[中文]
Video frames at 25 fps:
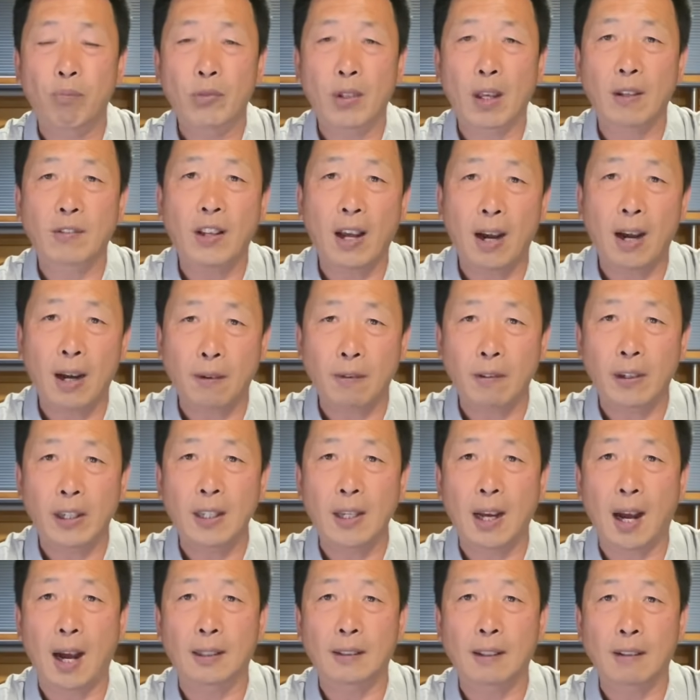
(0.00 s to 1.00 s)
在塞尔维
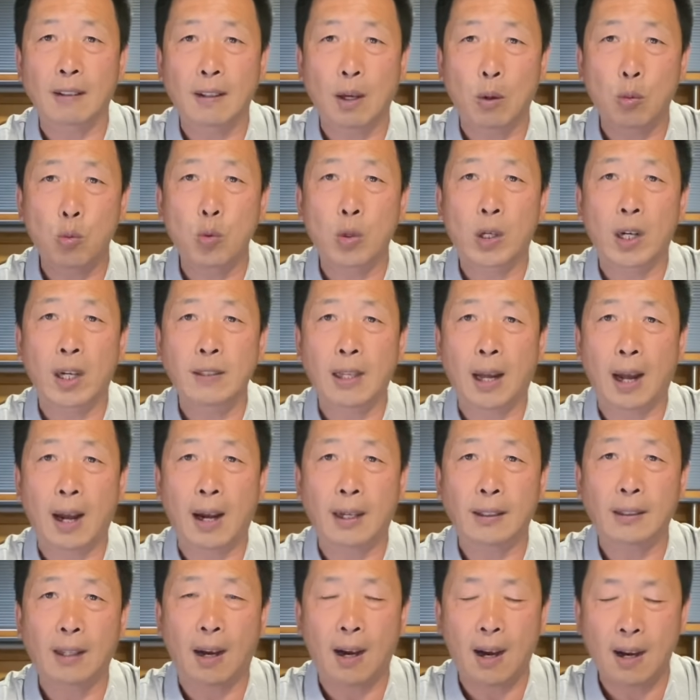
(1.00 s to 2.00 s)
亚的、在乌干
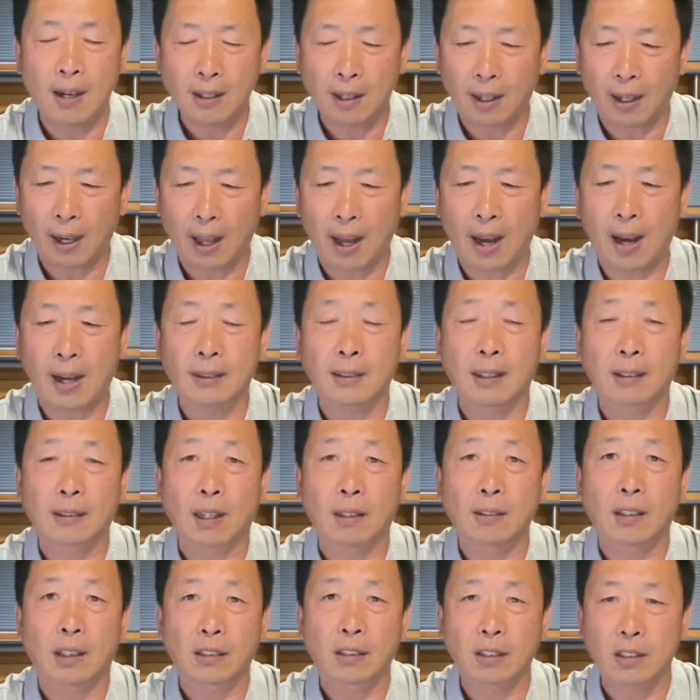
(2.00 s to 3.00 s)
达的、安哥拉的
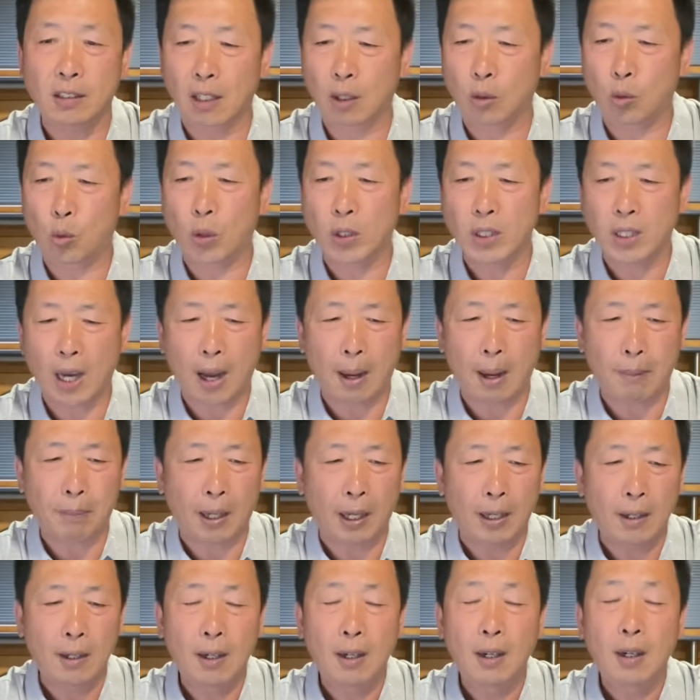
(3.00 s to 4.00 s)
等等那些国家吧，